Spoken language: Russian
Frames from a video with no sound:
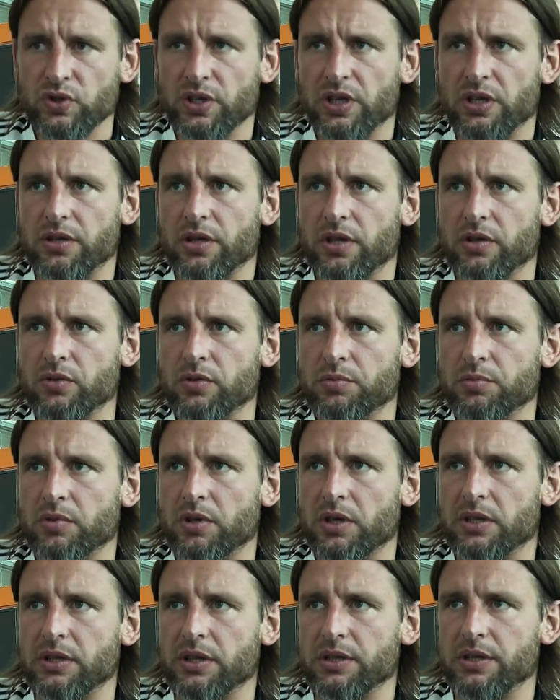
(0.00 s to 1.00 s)
Нет, я
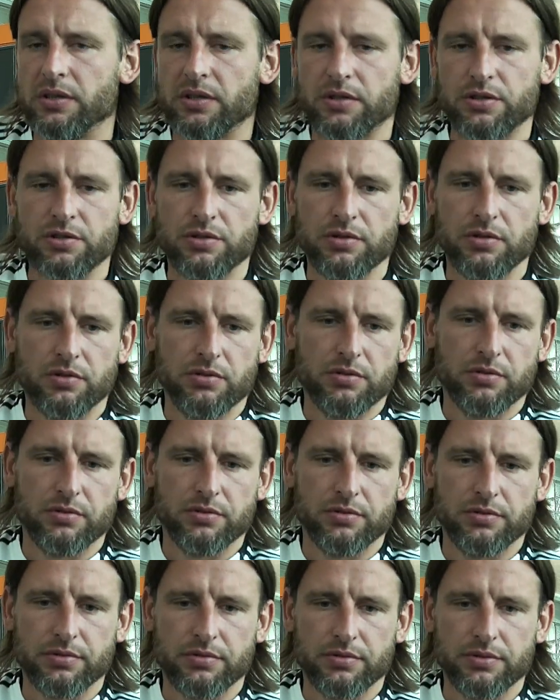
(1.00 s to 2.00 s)
думаю, это не
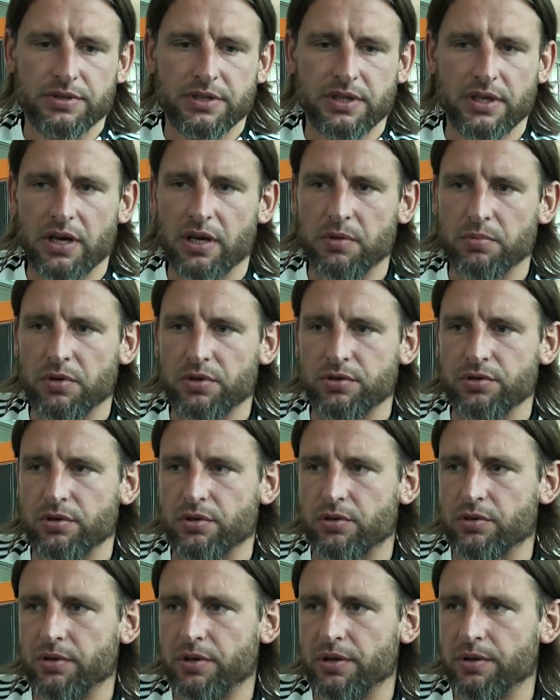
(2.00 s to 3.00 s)
должно сыграть
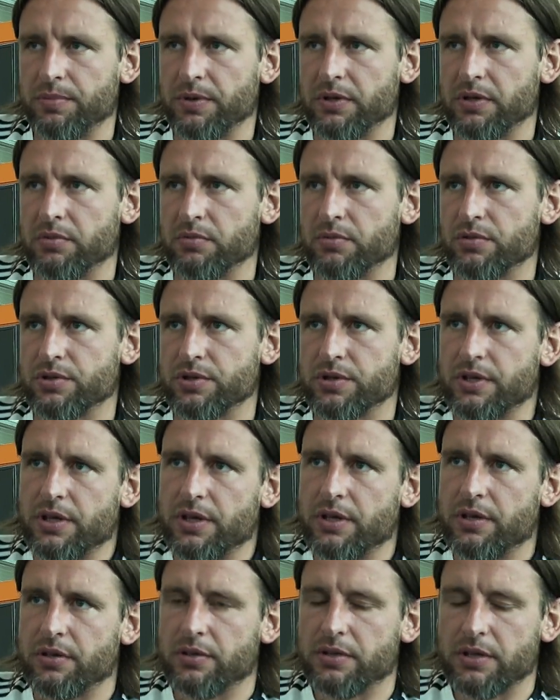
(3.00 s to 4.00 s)
большой роли, потому
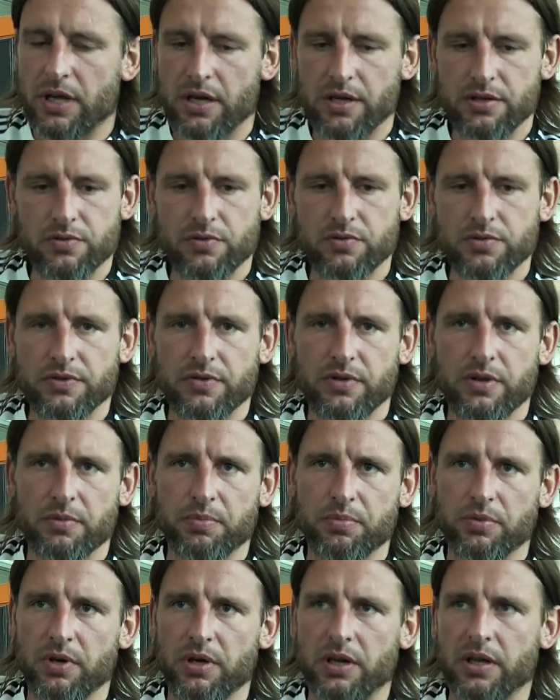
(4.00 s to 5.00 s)
что, да, искусственное
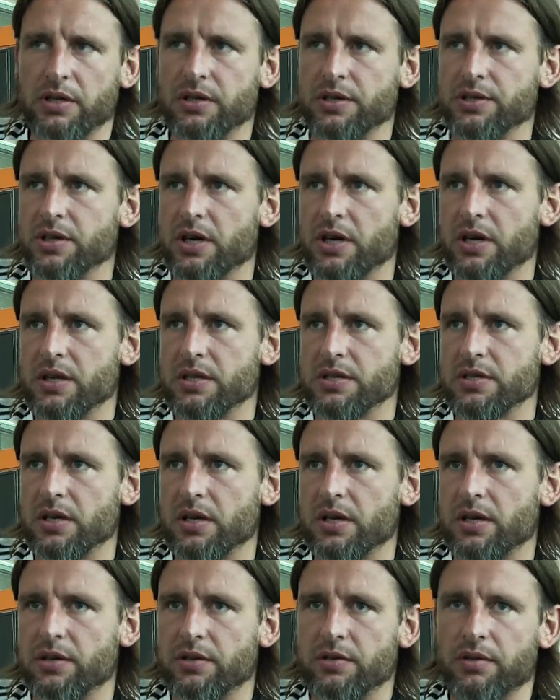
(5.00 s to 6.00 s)
поле
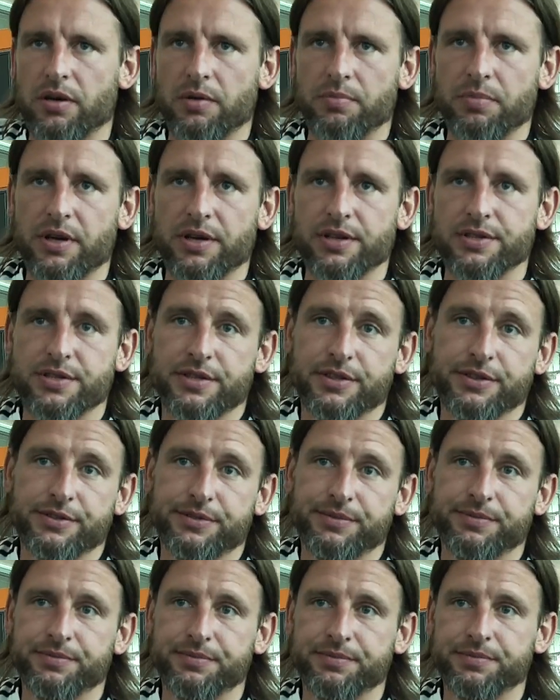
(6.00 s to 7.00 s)
отличается, но, опять же,
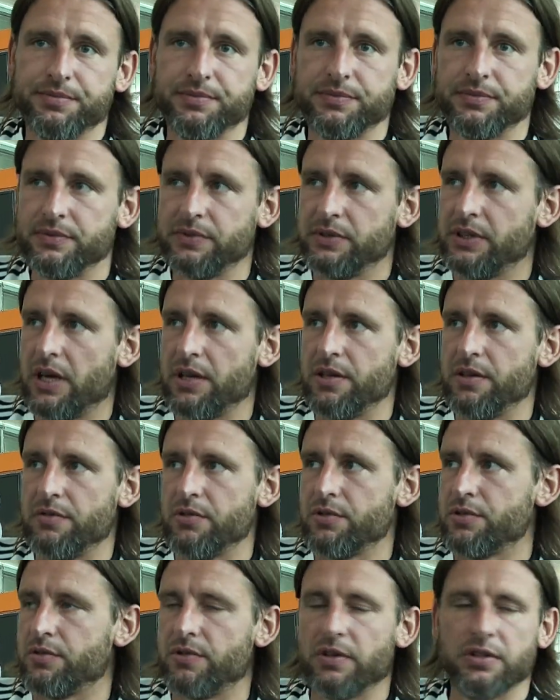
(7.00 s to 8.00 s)
я не
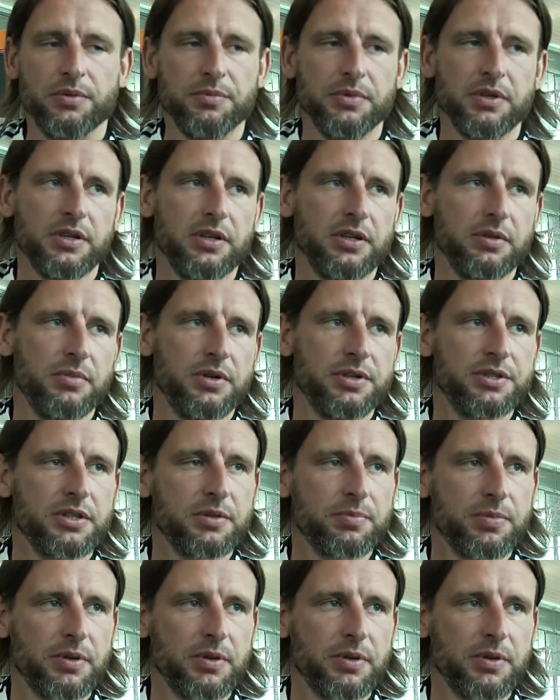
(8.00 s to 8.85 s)
вижу в этом никаких больших